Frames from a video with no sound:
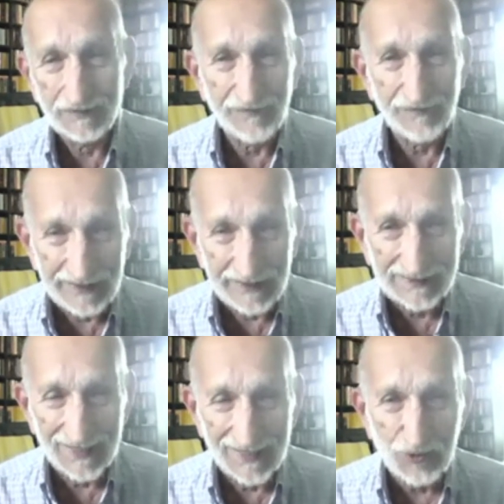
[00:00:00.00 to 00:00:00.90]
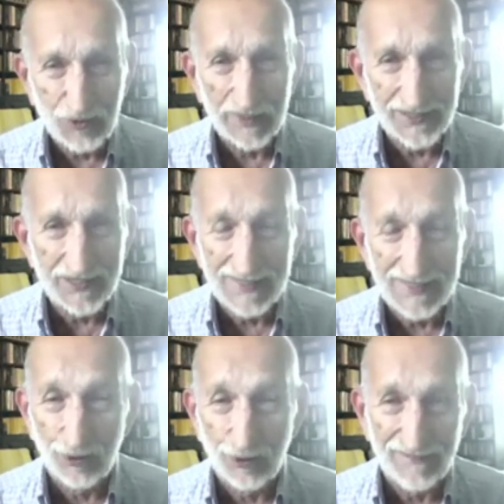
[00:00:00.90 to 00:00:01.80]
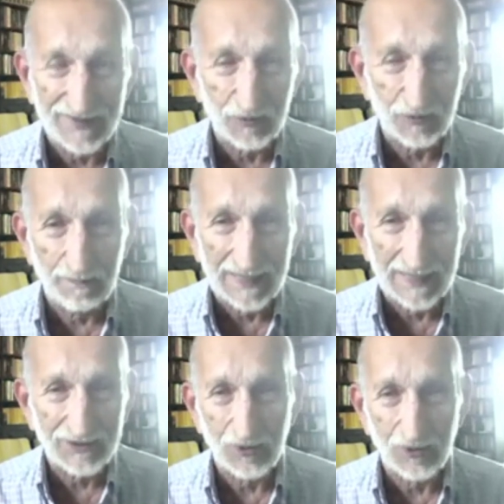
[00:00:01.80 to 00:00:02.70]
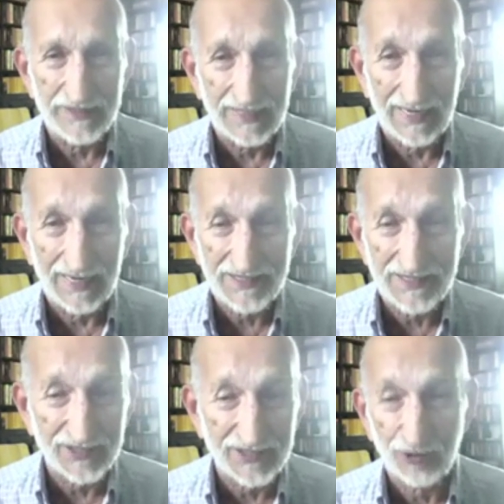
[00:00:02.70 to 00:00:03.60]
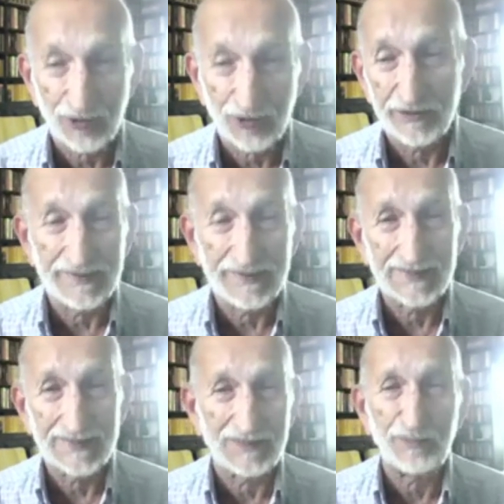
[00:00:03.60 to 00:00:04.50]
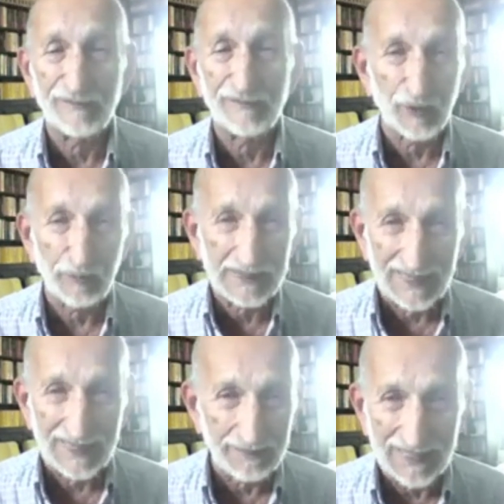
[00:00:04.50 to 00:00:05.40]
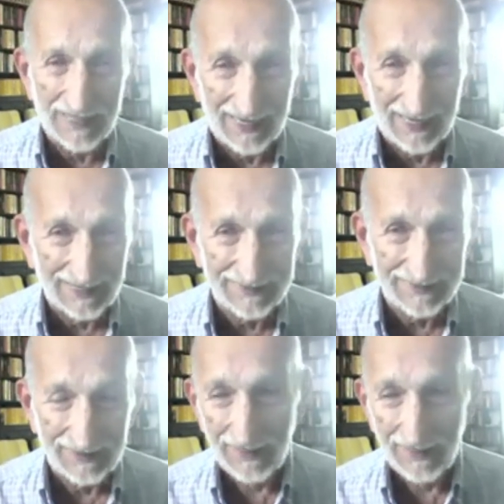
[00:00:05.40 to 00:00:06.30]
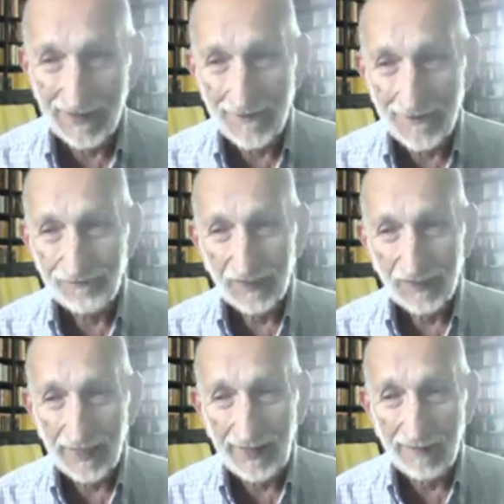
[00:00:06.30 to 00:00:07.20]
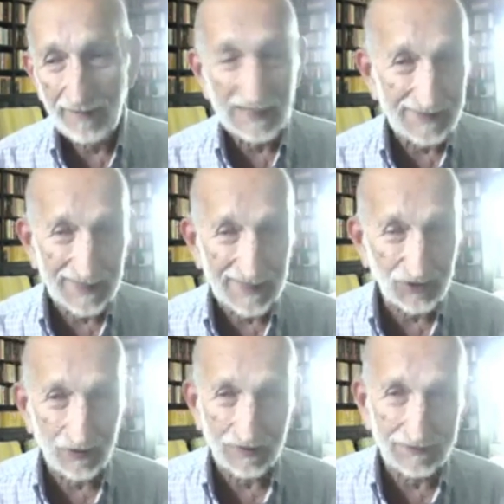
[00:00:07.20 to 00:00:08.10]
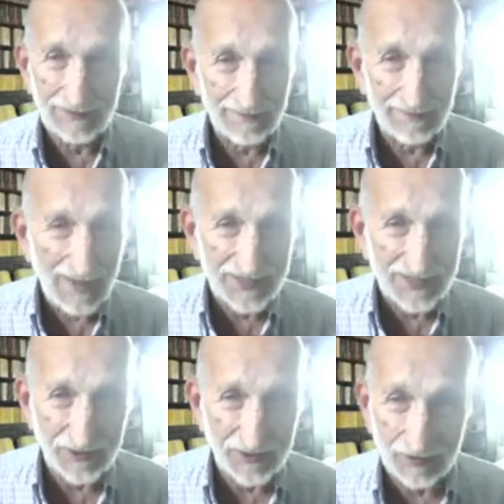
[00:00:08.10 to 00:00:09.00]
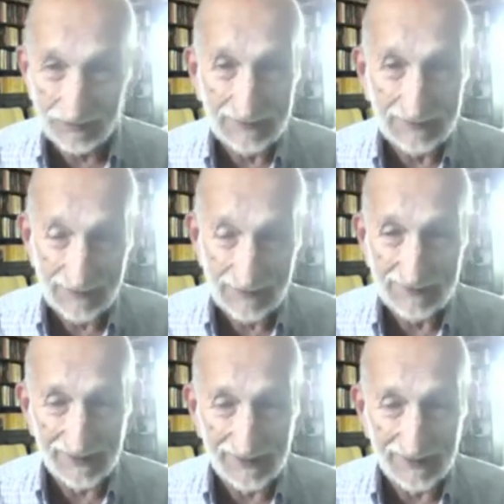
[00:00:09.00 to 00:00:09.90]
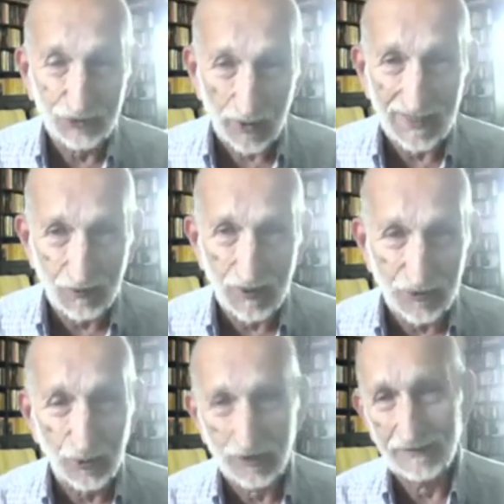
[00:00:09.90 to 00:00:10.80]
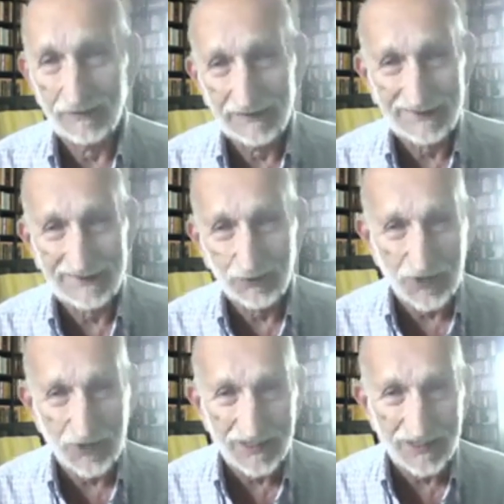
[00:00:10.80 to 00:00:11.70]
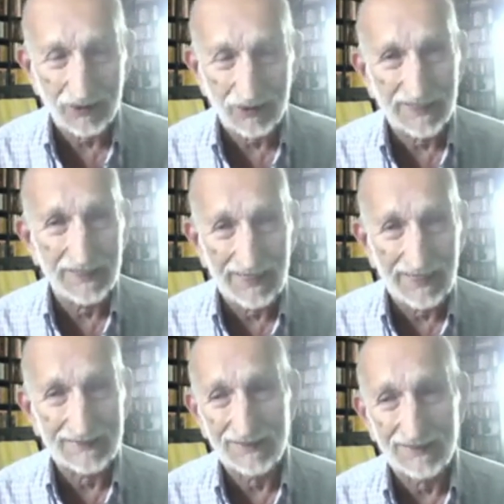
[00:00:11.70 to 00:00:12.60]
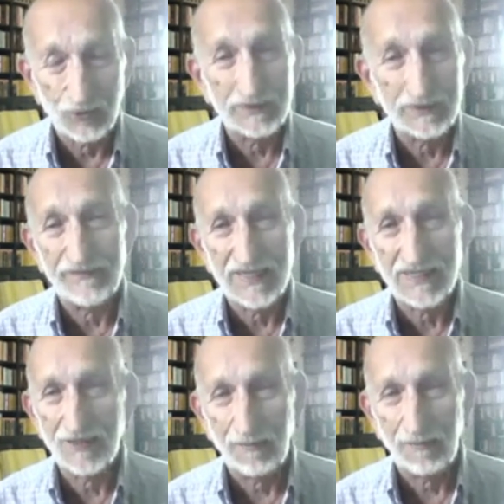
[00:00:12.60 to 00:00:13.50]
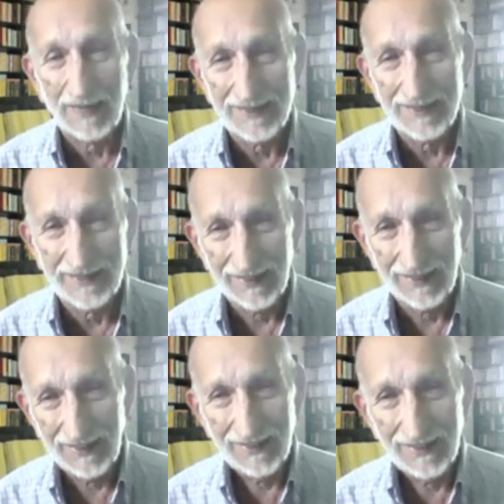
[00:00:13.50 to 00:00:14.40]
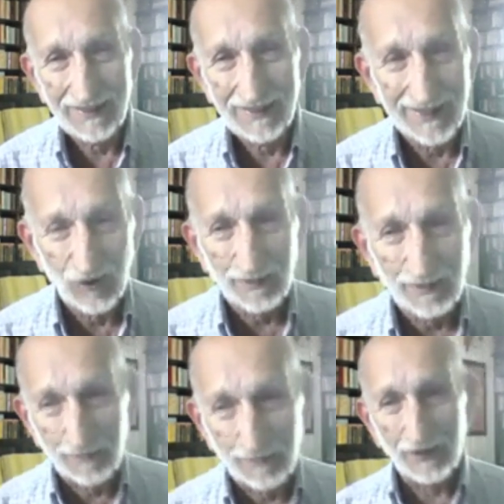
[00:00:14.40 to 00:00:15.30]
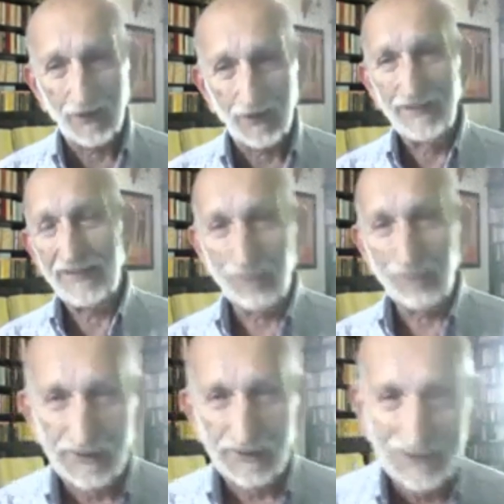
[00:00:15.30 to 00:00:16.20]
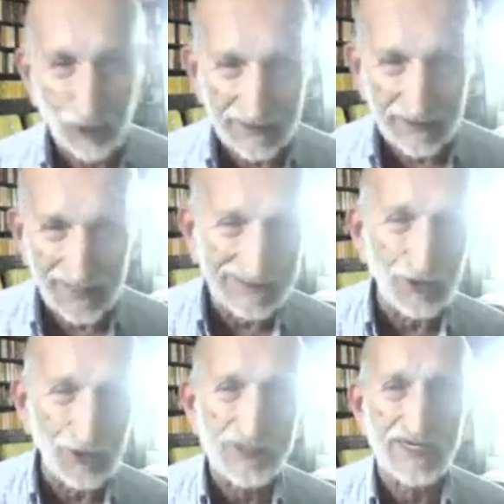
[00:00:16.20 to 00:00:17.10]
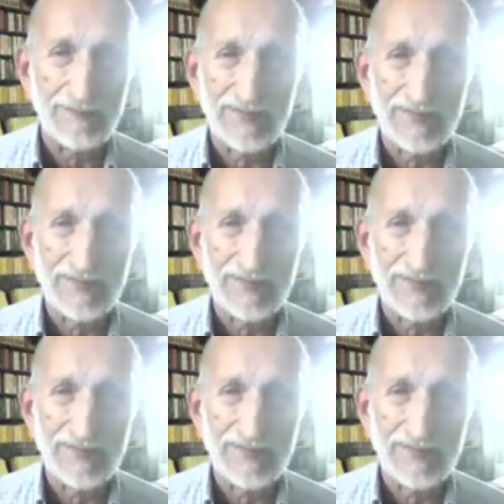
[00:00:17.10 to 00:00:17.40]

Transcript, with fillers: Finita la sua carcerazione ha fatto un patto con gli inglesi che sono diventati i più formidabili alleati e ha mandato al macero, addirittura qualcuno è stato ucciso da Kenyatta, tutti i vecchi compagni che erano proprio i portatori dell'ideologia